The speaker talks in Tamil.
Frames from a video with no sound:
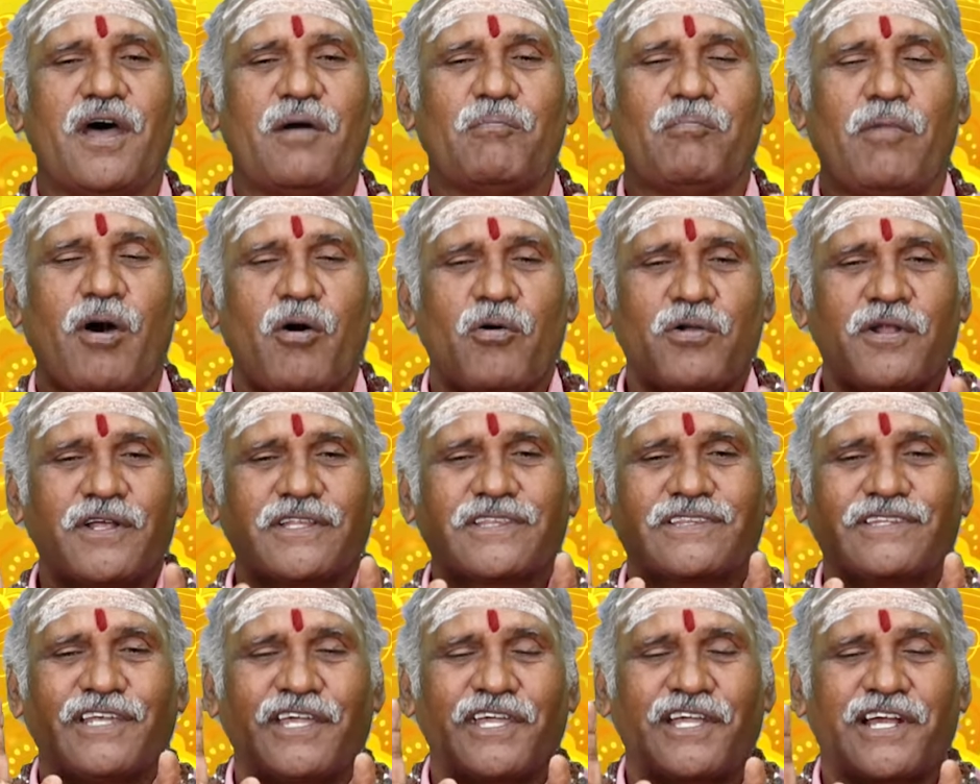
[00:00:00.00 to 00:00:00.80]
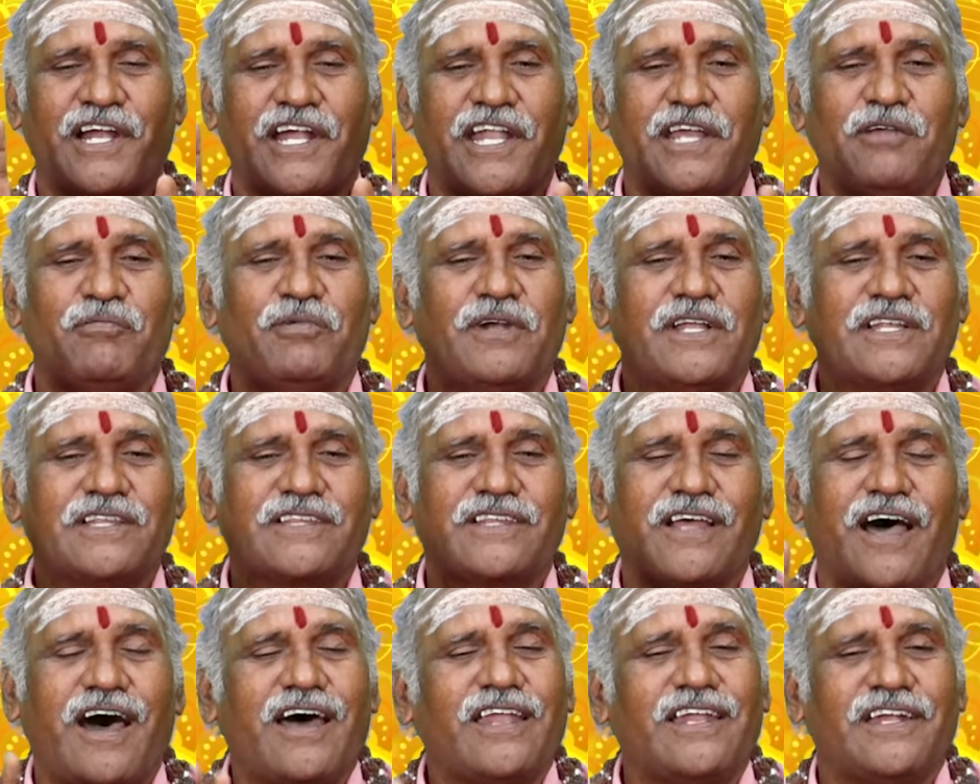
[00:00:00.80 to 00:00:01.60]
மௌனத்தை
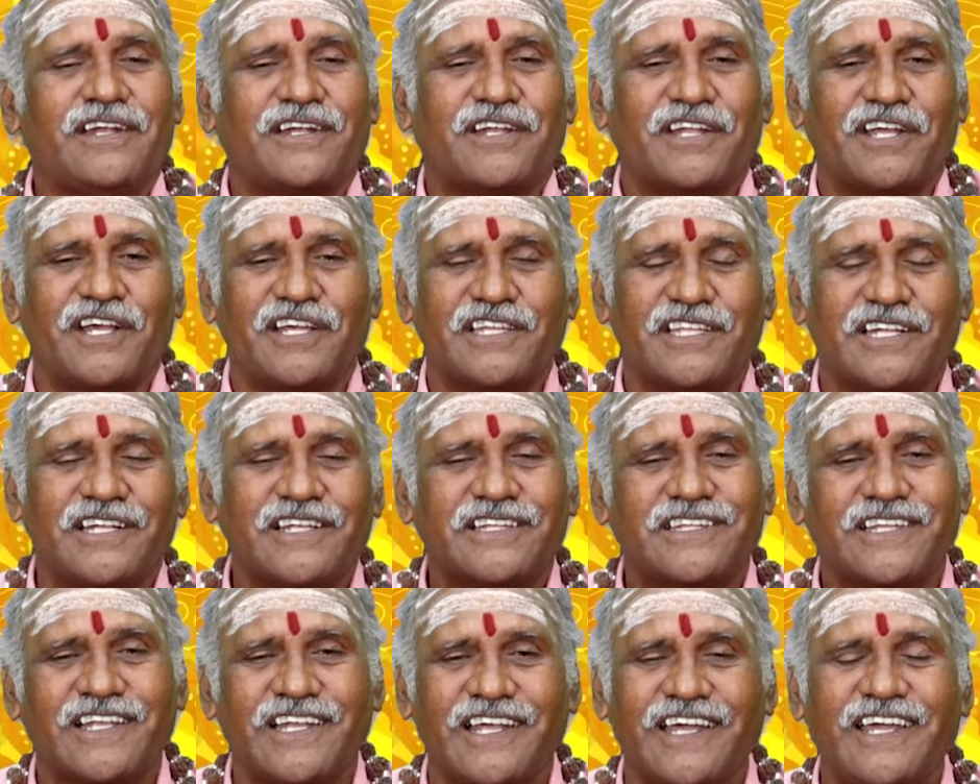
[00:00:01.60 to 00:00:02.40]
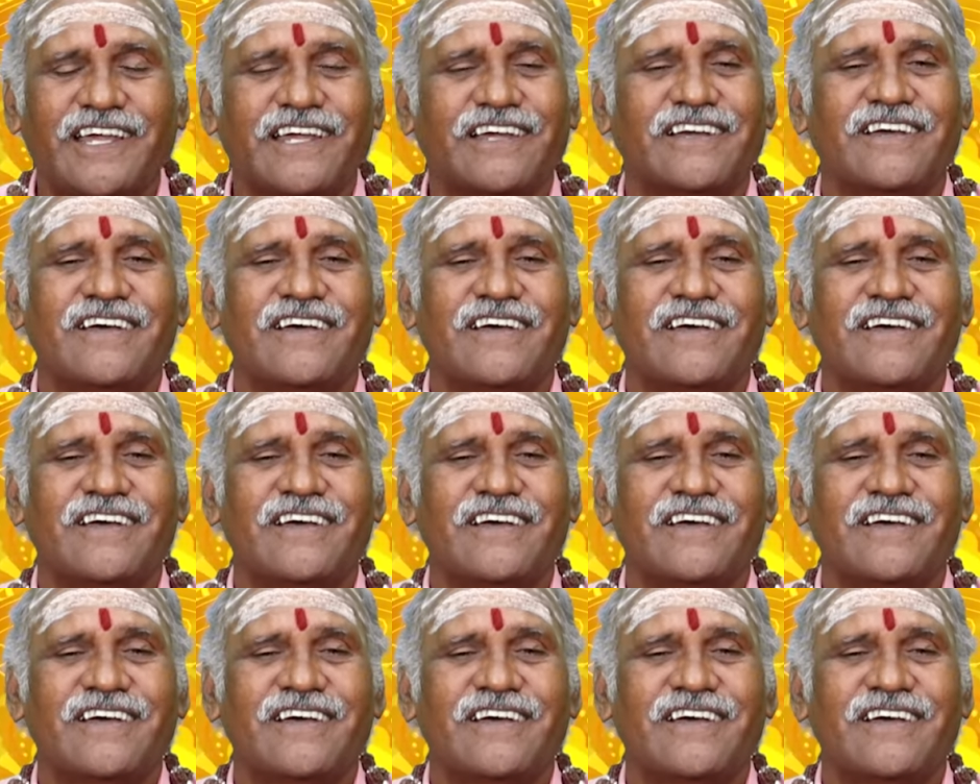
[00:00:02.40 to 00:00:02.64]
கடைபிடித்தால் இன்றைய தினத்திலே